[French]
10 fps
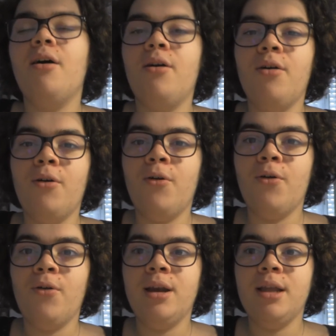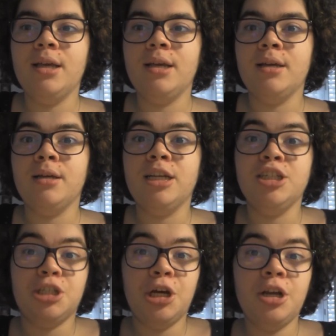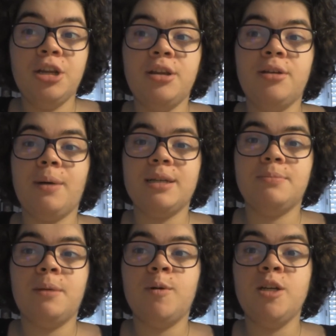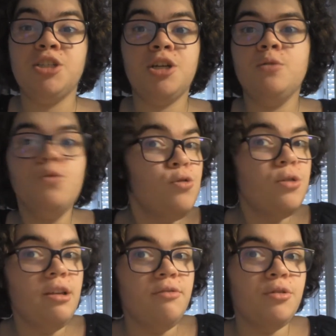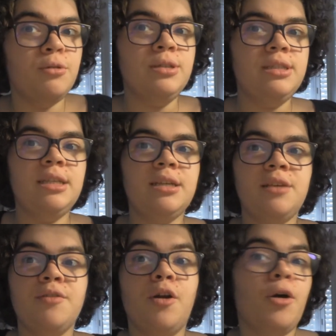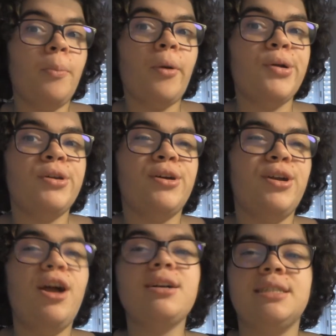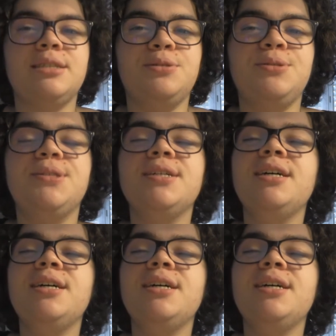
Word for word: euh, les, jeunes, principalement les jeunes ou les vieux aussi, qui veulent reprendre leurs études